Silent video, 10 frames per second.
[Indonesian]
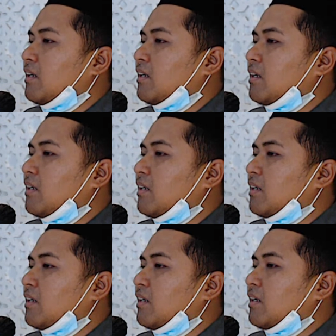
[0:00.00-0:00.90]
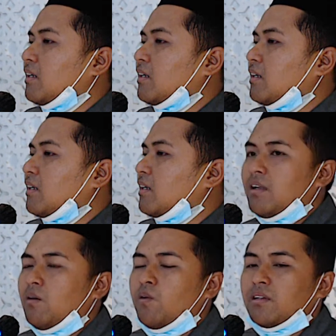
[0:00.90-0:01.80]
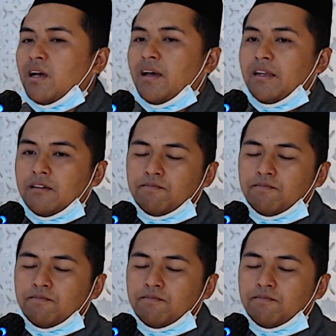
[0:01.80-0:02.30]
kita kepada Allah Subhanahu wa taala